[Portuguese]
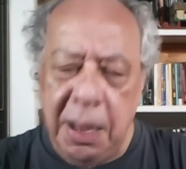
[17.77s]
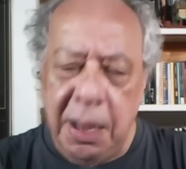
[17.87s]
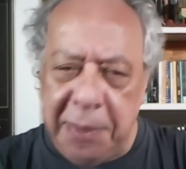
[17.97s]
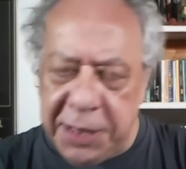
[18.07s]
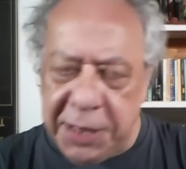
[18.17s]

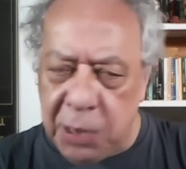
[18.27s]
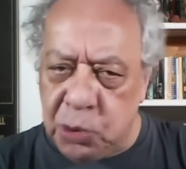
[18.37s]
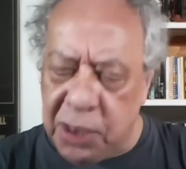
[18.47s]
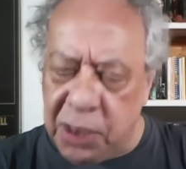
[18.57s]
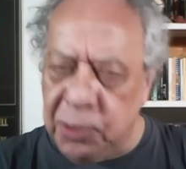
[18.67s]
Mas eh, o
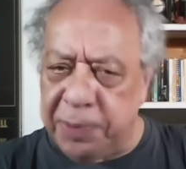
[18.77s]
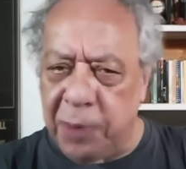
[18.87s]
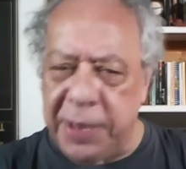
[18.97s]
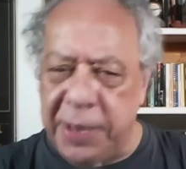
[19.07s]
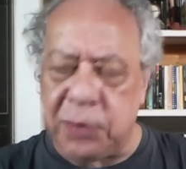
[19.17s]
time do
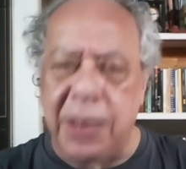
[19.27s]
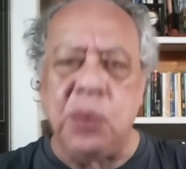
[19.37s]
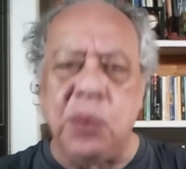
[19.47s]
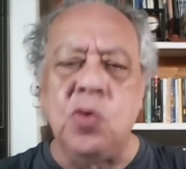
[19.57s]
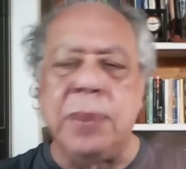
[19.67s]
Palmeiras não é
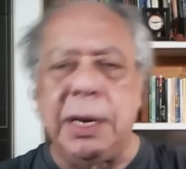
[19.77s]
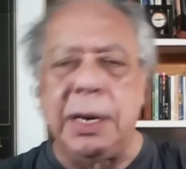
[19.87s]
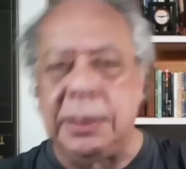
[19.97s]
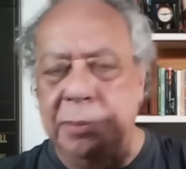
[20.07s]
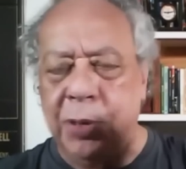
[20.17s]

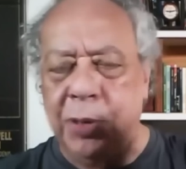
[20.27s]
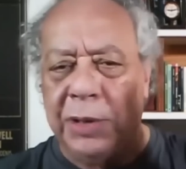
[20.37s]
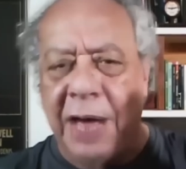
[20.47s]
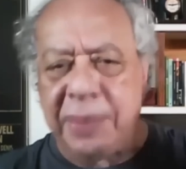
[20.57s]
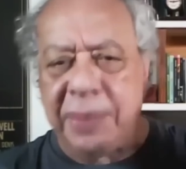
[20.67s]
nenhuma
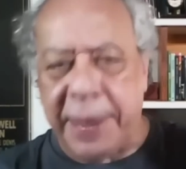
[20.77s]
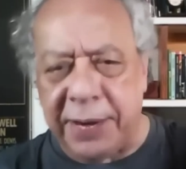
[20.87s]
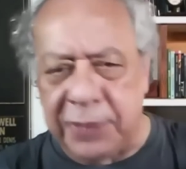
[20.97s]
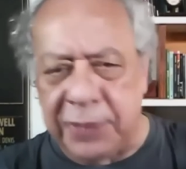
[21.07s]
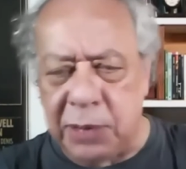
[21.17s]
oitava
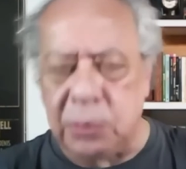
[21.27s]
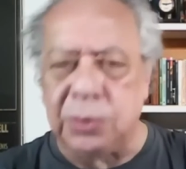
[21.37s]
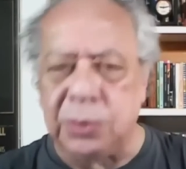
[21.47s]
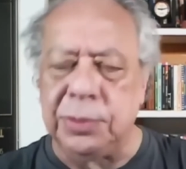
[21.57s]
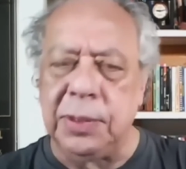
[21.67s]
maravilha do
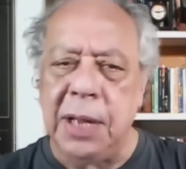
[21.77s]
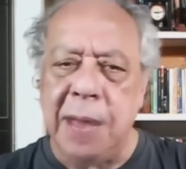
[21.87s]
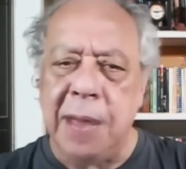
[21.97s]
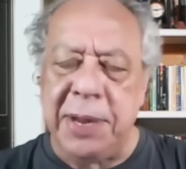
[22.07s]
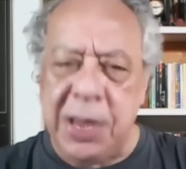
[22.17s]
mundo.
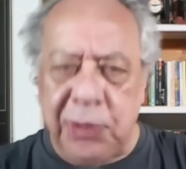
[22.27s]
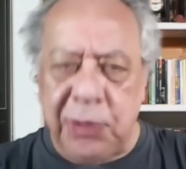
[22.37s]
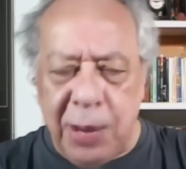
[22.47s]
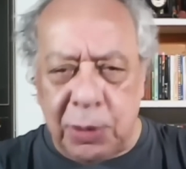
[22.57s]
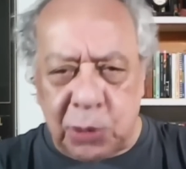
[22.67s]
Mas a gente
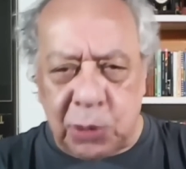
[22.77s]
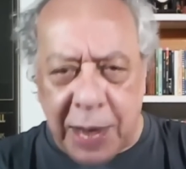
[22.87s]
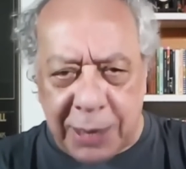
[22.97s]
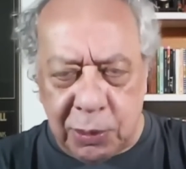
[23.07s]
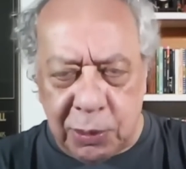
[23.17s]
tem
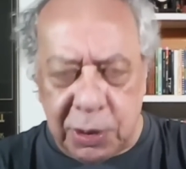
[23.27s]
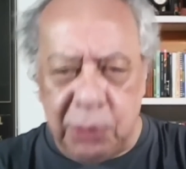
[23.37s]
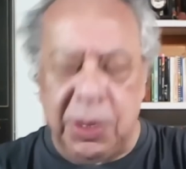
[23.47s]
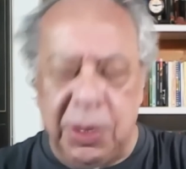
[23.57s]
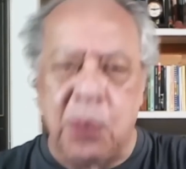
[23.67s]
notado que
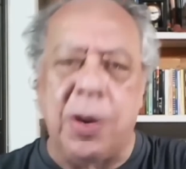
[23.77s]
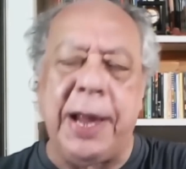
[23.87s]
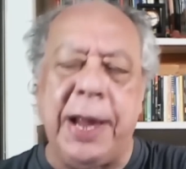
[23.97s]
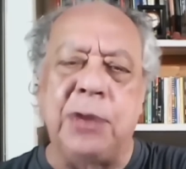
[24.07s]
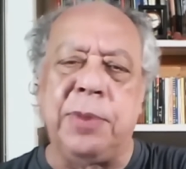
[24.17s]
no
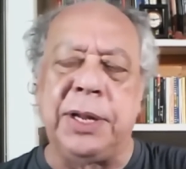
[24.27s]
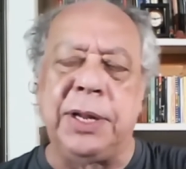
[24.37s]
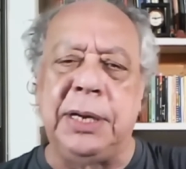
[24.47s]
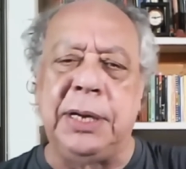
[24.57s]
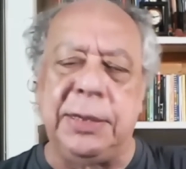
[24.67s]
decorrer do
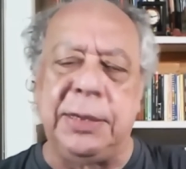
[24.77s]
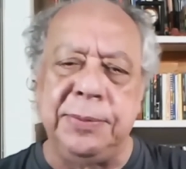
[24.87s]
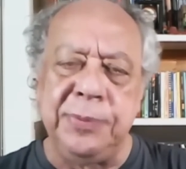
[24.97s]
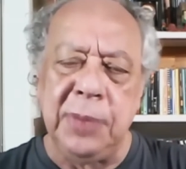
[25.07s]
brasileiro,